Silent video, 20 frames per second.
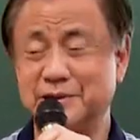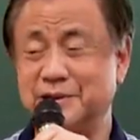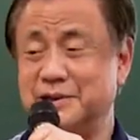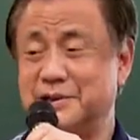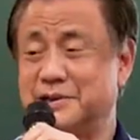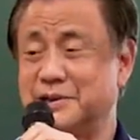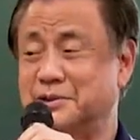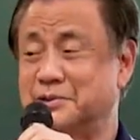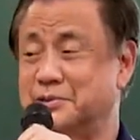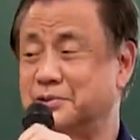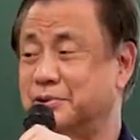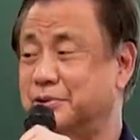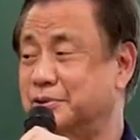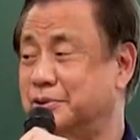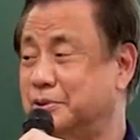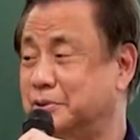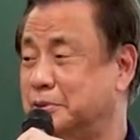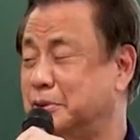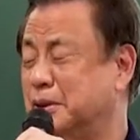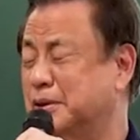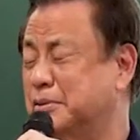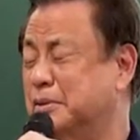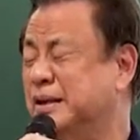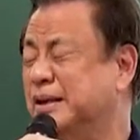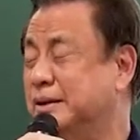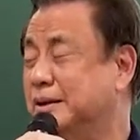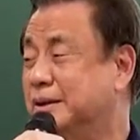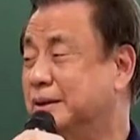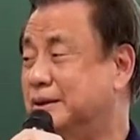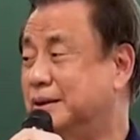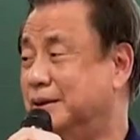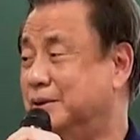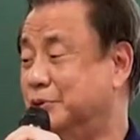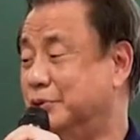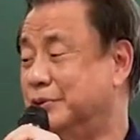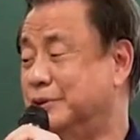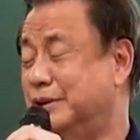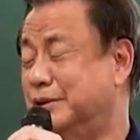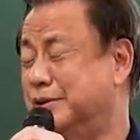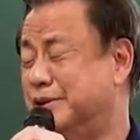科的教授，哈，他
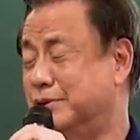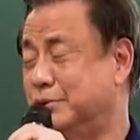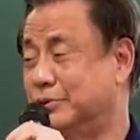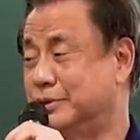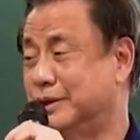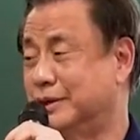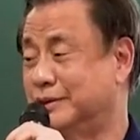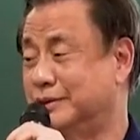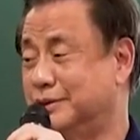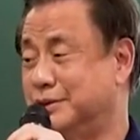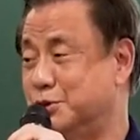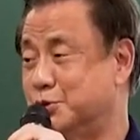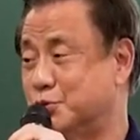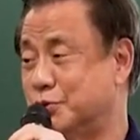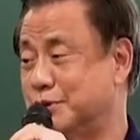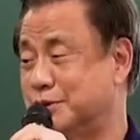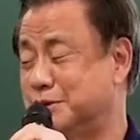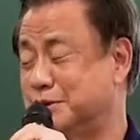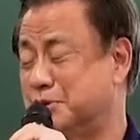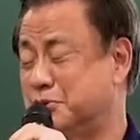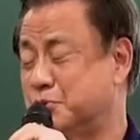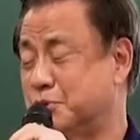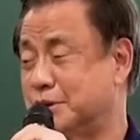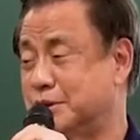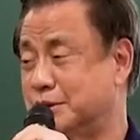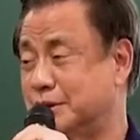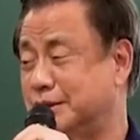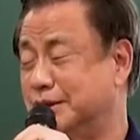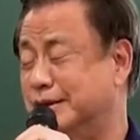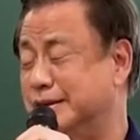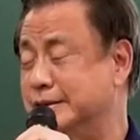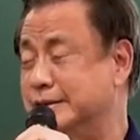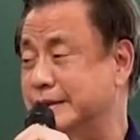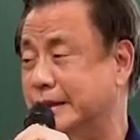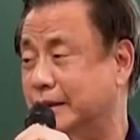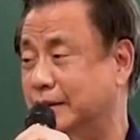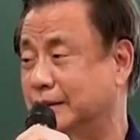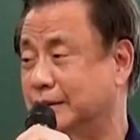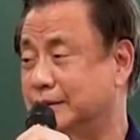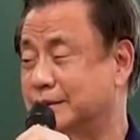有一天听我在跟医学系的学生演
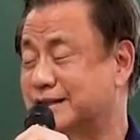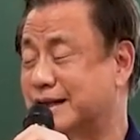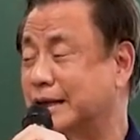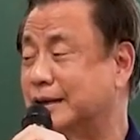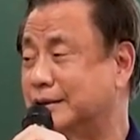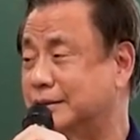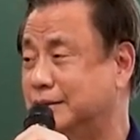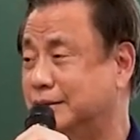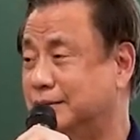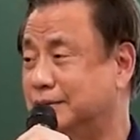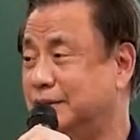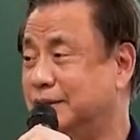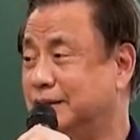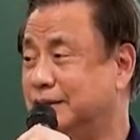讲上课，